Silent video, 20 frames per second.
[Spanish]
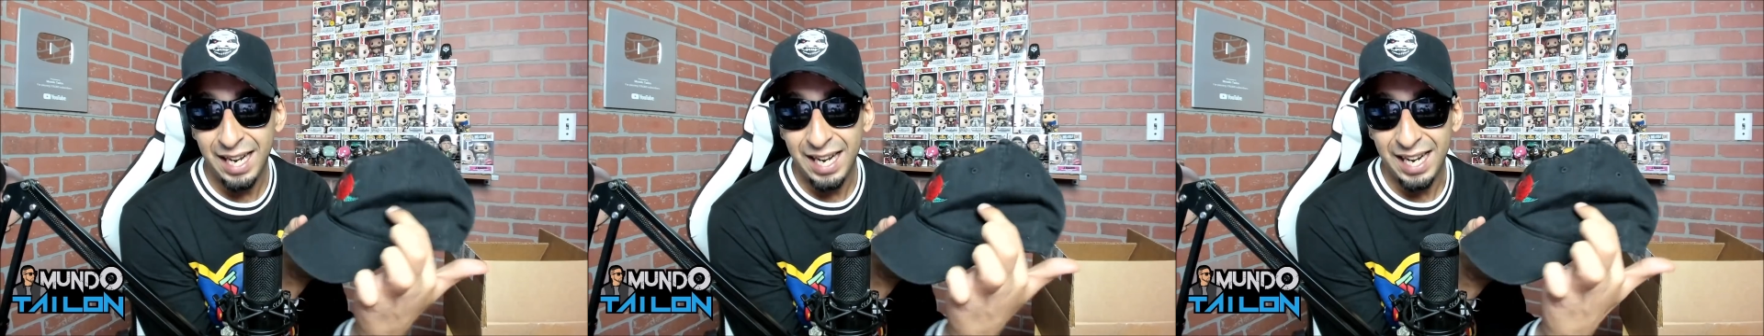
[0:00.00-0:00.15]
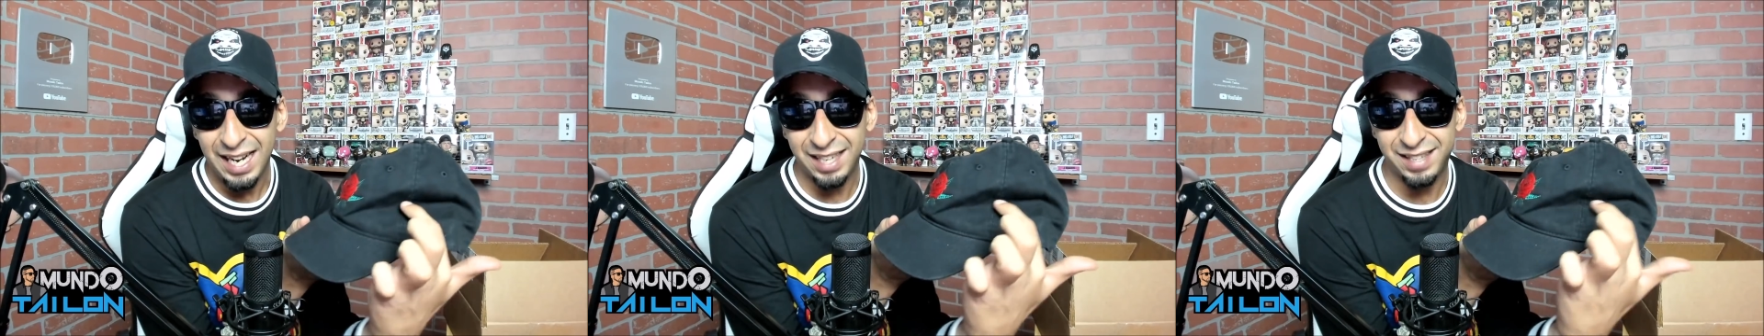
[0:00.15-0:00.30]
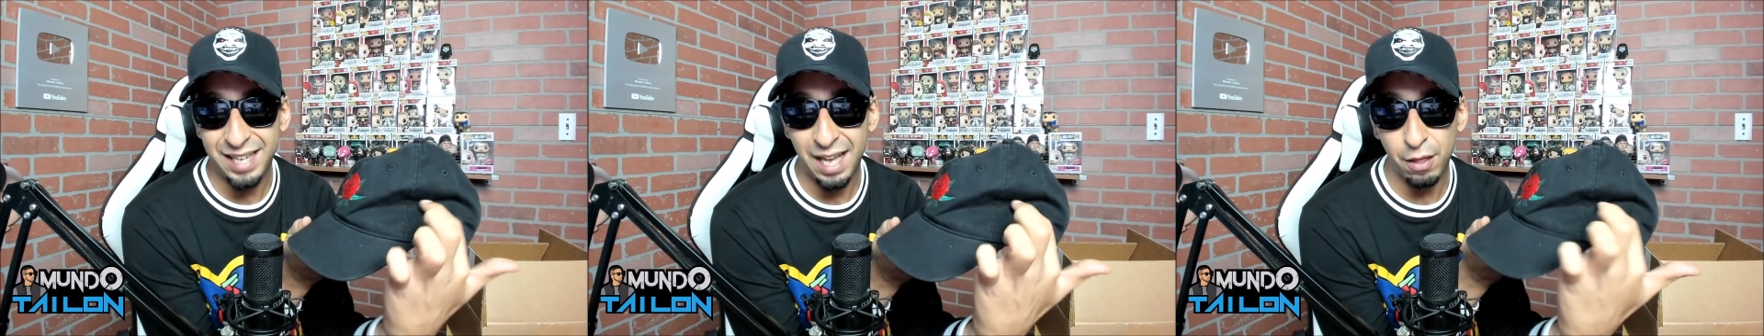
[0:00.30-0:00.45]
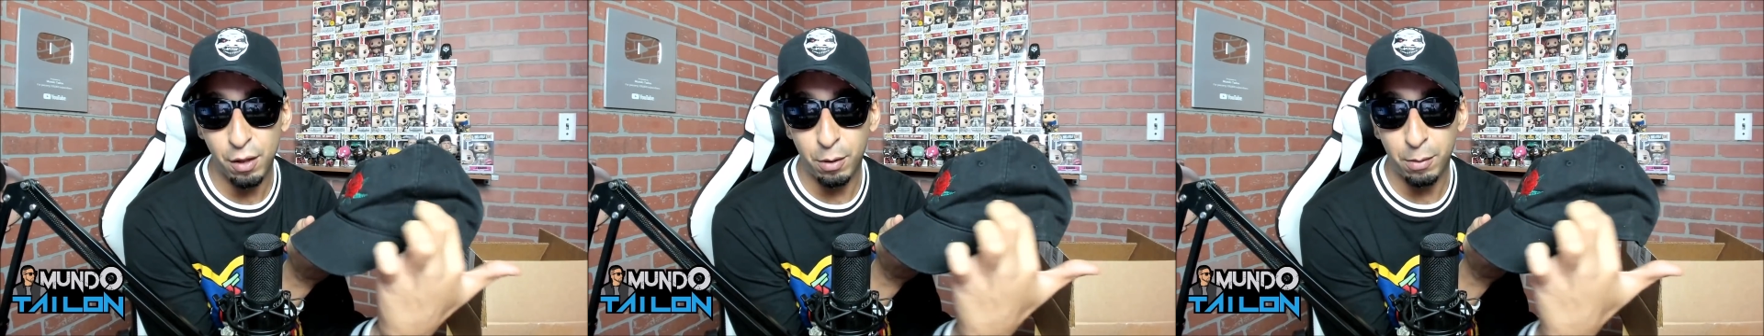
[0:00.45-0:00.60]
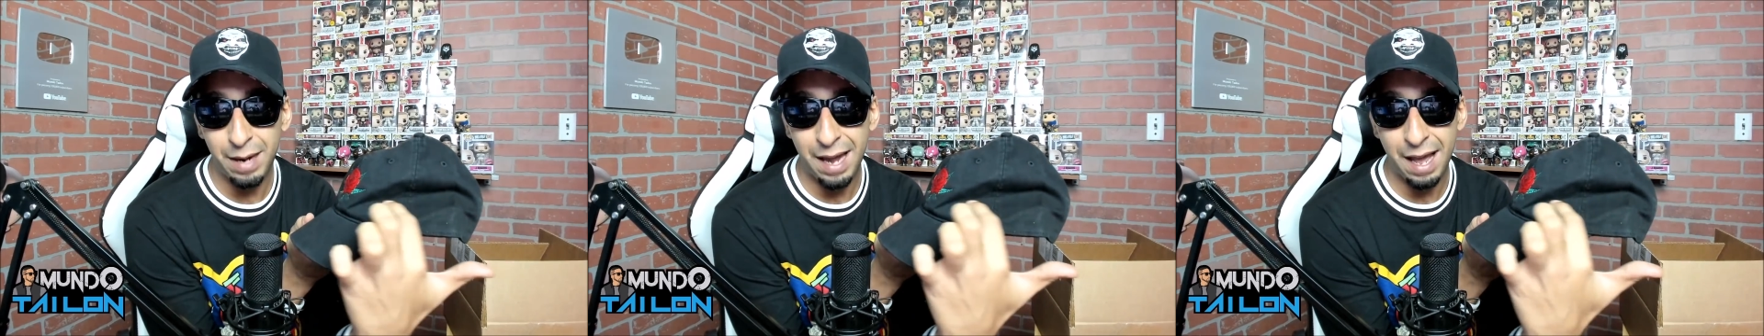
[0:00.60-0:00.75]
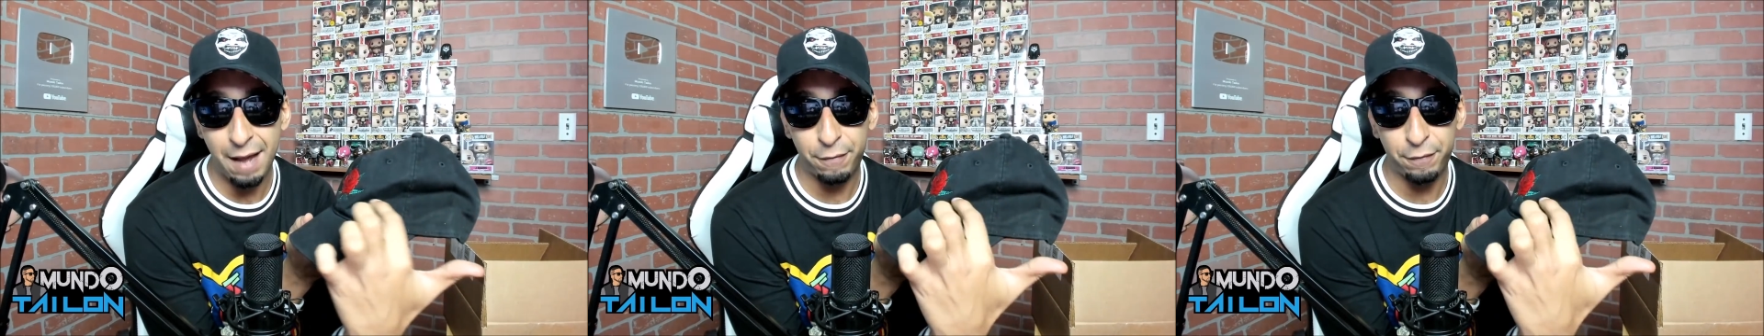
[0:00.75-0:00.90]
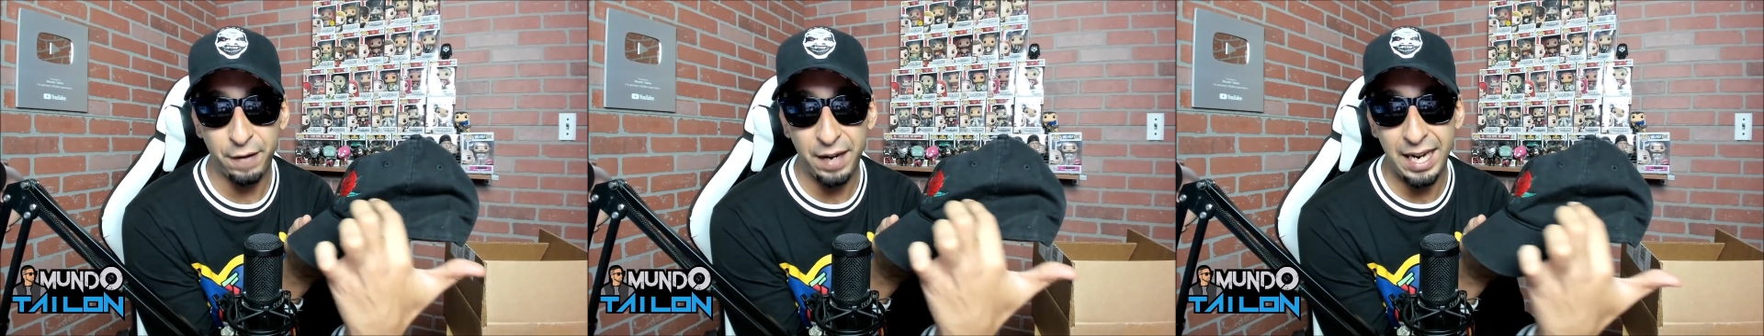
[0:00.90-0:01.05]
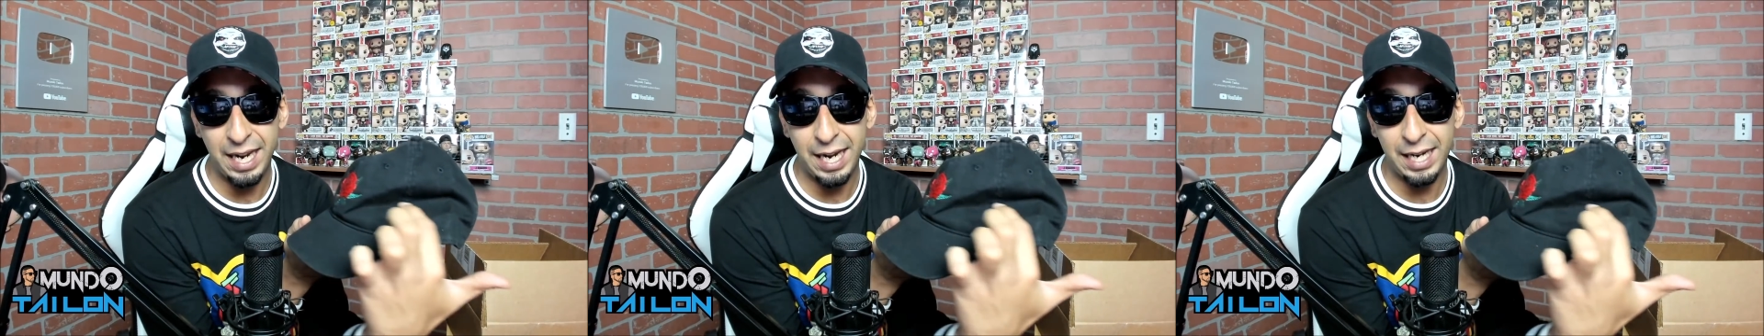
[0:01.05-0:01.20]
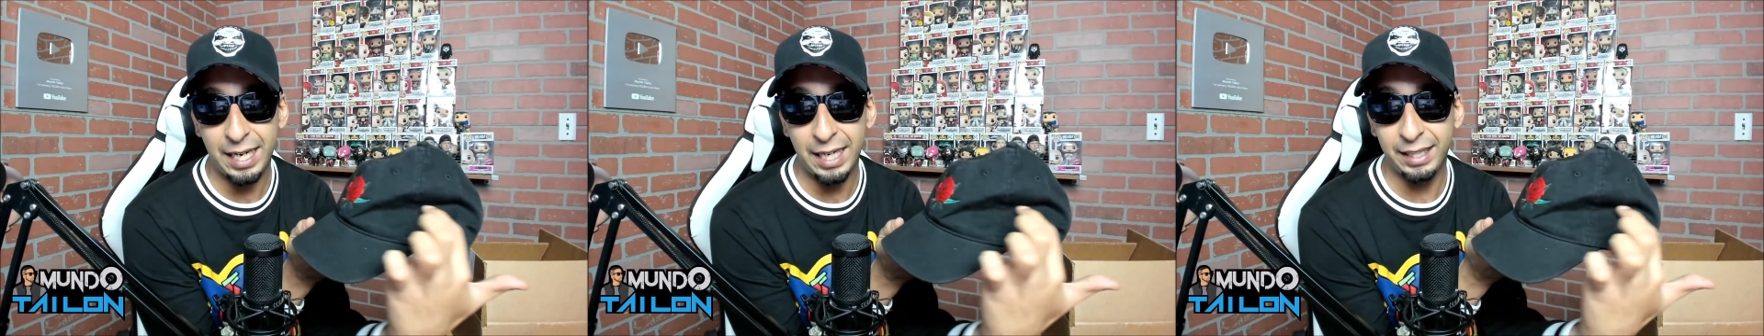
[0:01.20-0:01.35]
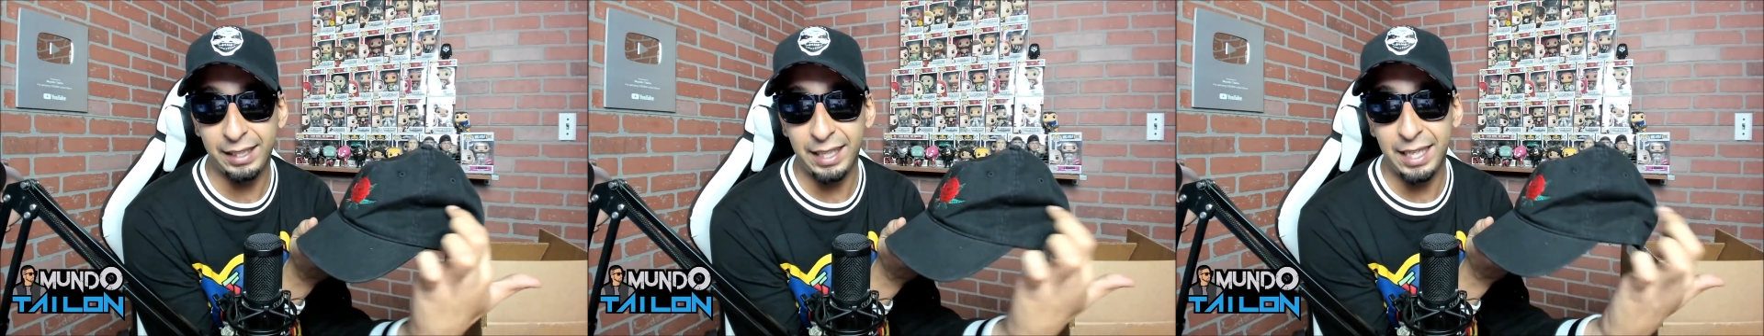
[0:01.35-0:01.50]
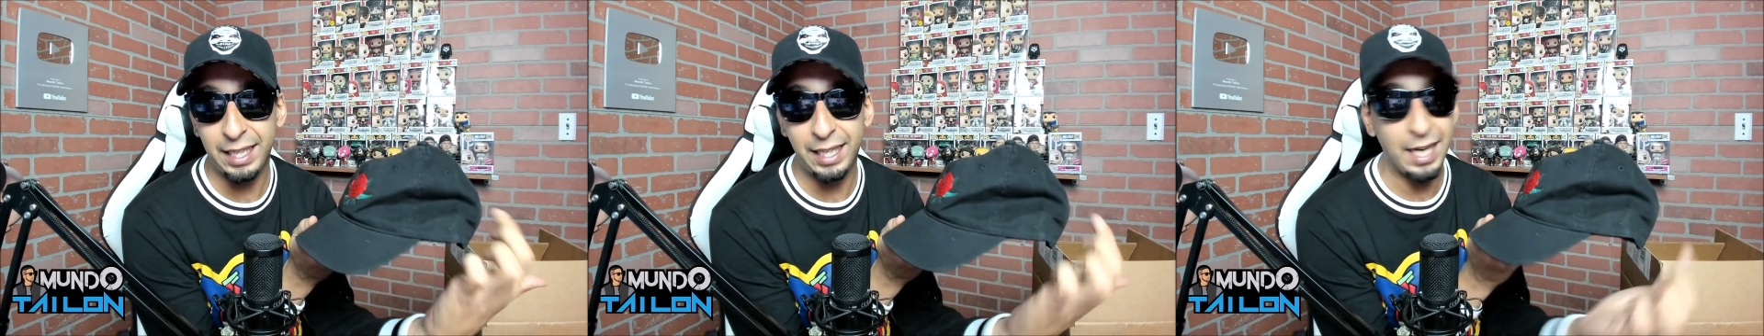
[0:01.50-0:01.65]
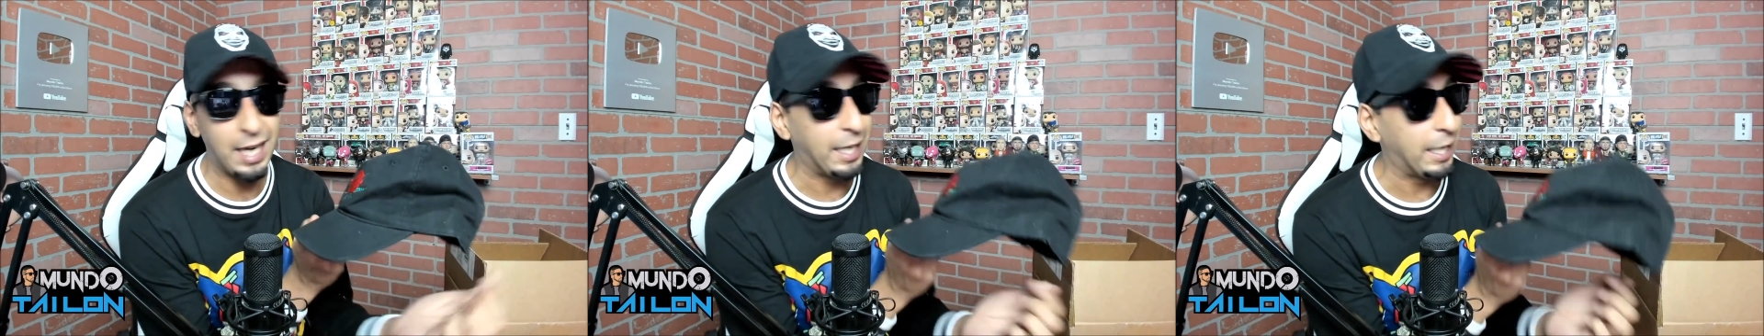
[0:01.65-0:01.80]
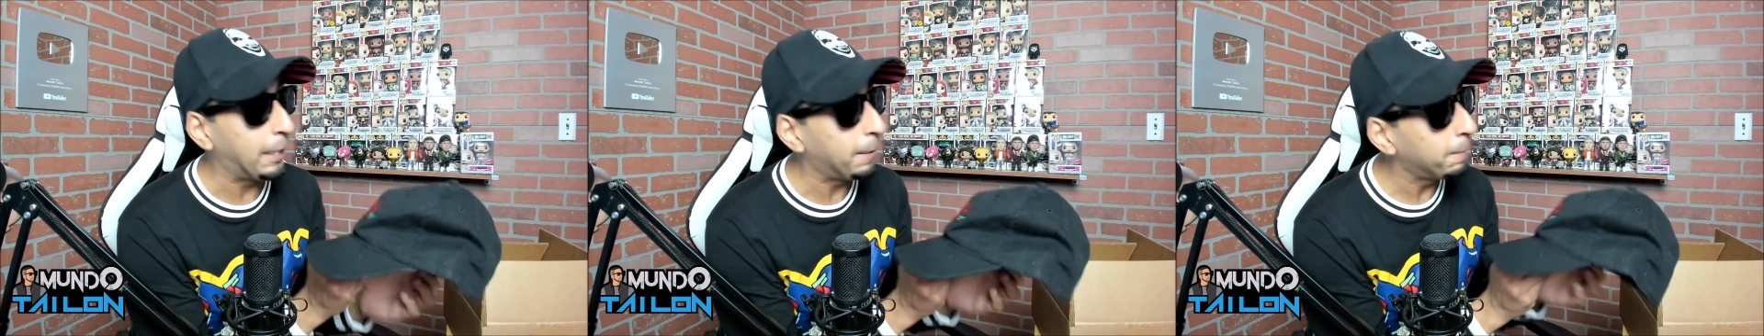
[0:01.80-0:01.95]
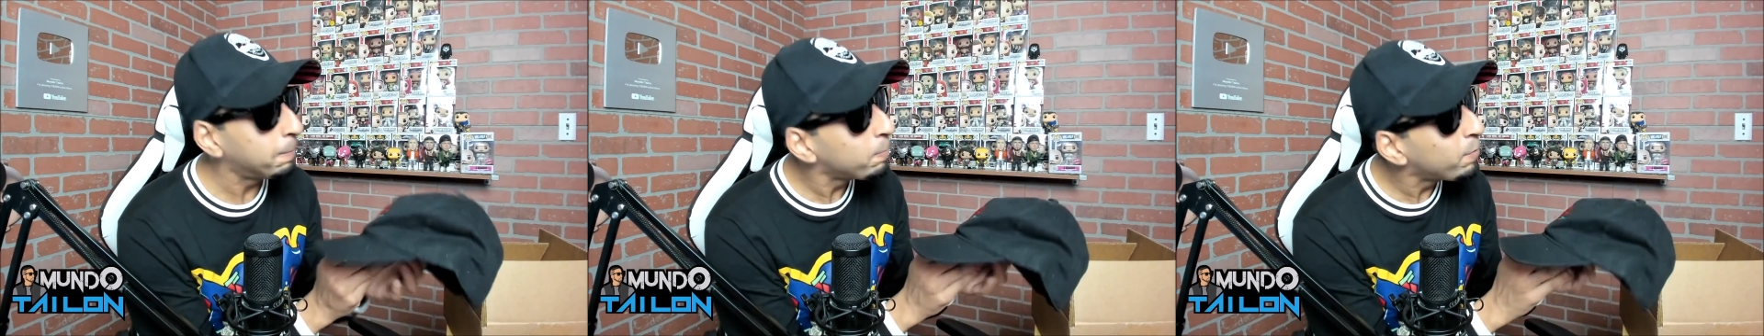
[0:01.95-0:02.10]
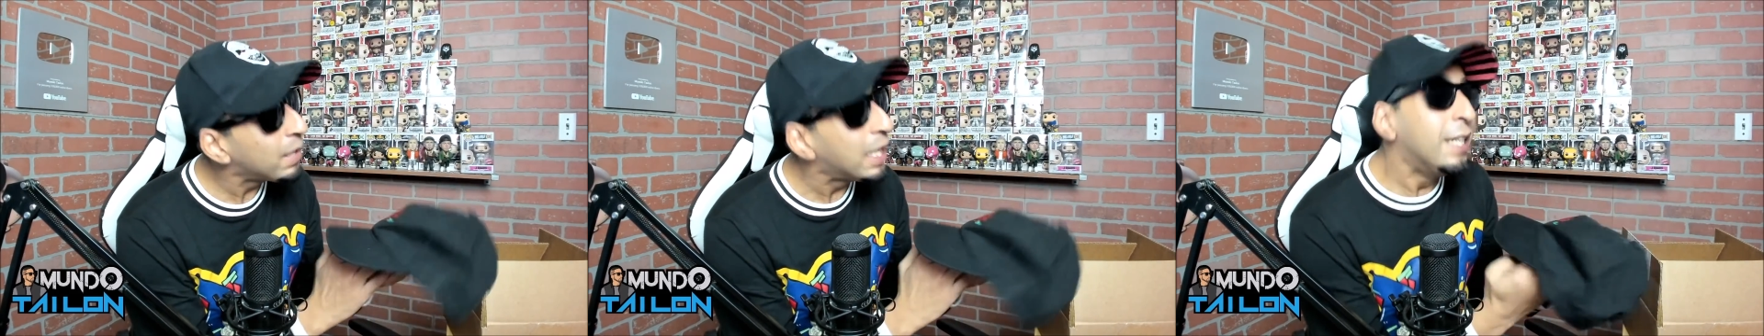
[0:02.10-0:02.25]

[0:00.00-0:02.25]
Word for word: esa dobla fea que tiene ahí.